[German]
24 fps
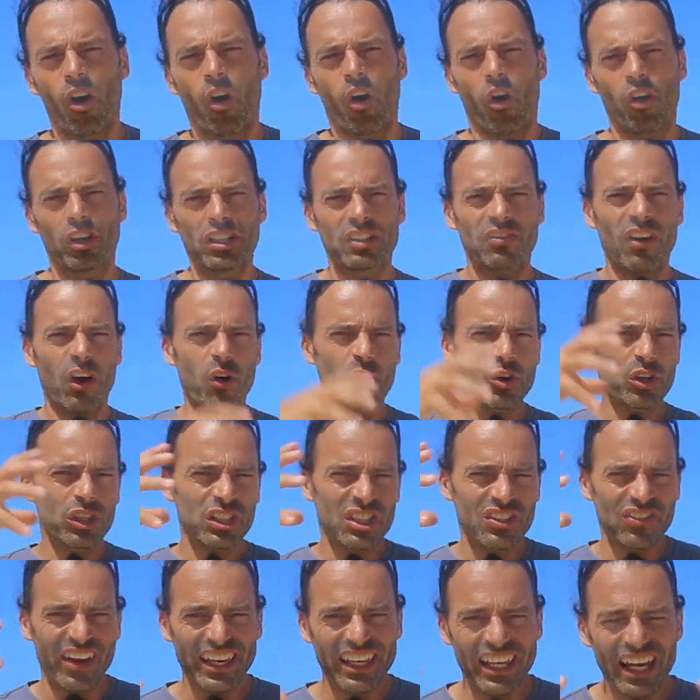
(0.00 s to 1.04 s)
Und zwar auch
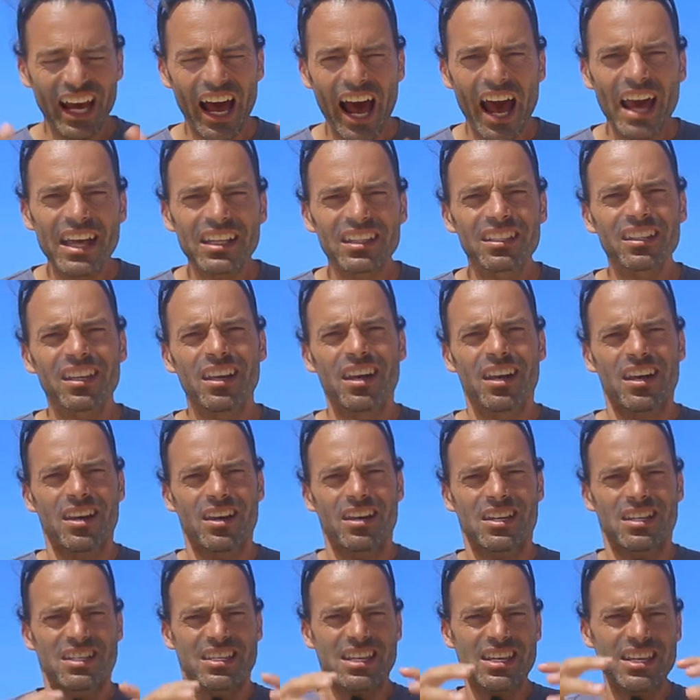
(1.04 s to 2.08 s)
zwei Kites,
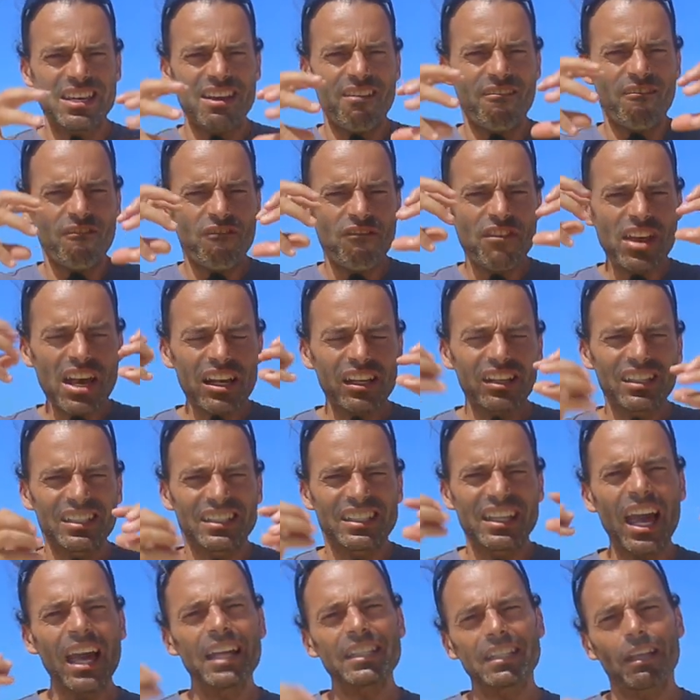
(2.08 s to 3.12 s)
die wirklich
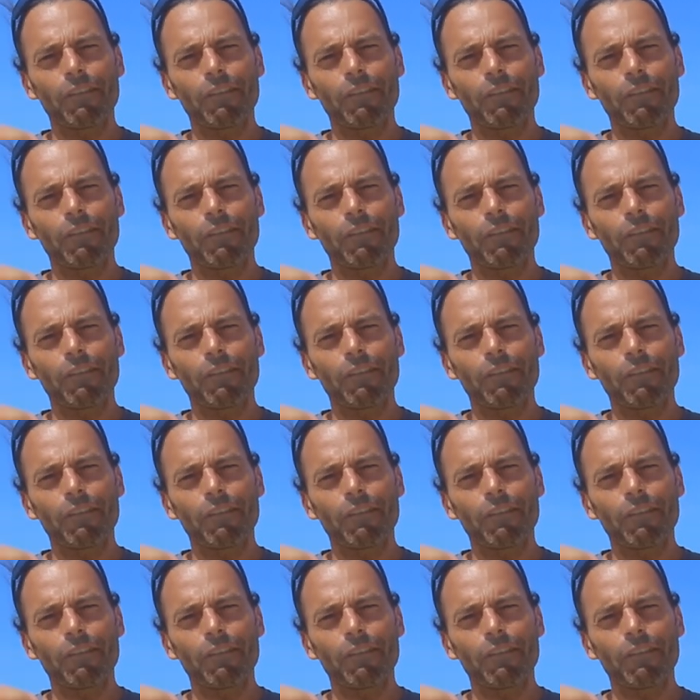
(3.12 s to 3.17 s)
sehr,